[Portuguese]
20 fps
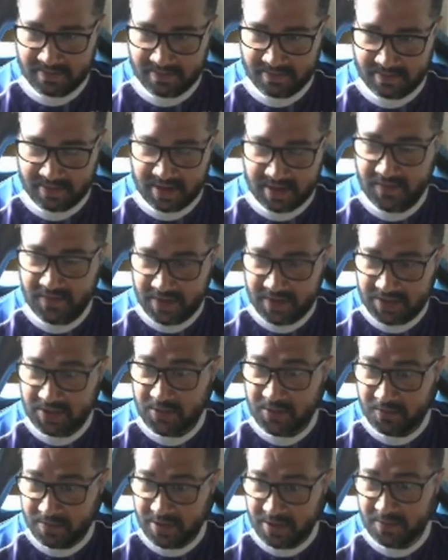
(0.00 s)
Ele vai
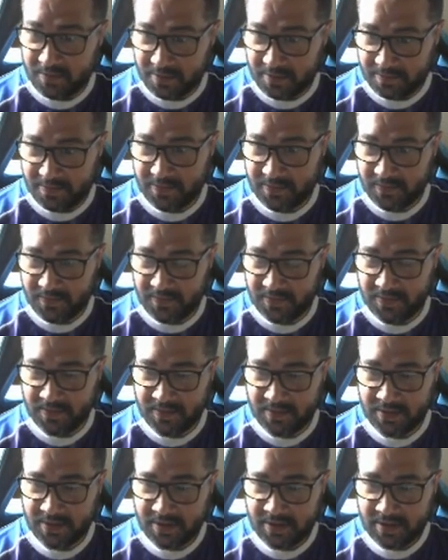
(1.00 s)
ser o Bebop no
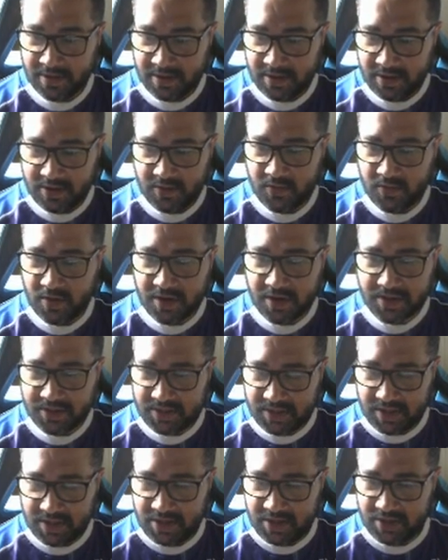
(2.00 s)
filme. E o
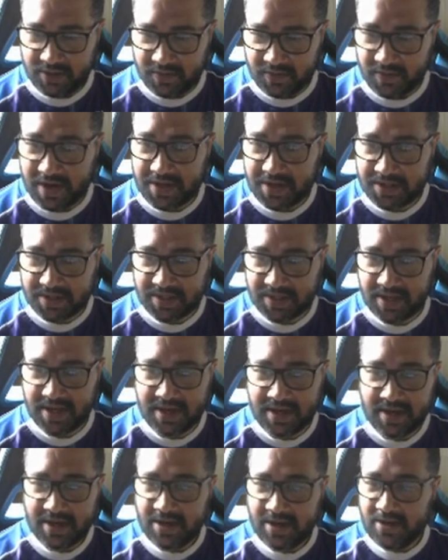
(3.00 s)
Rocksteed vai
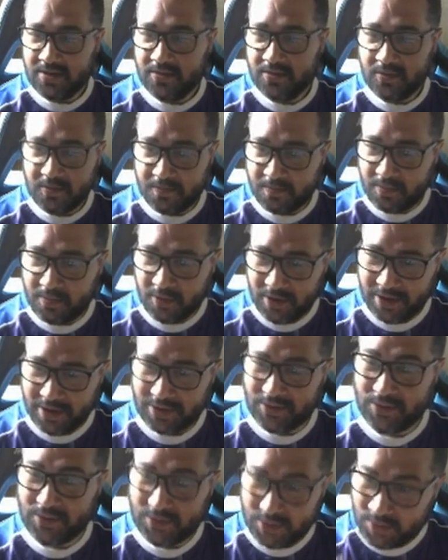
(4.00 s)
ser o
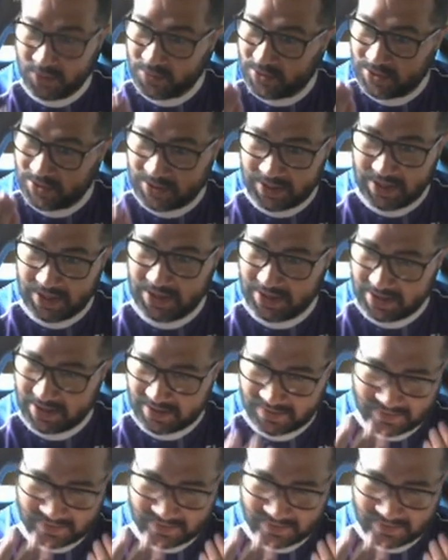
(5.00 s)
porra do John Cena,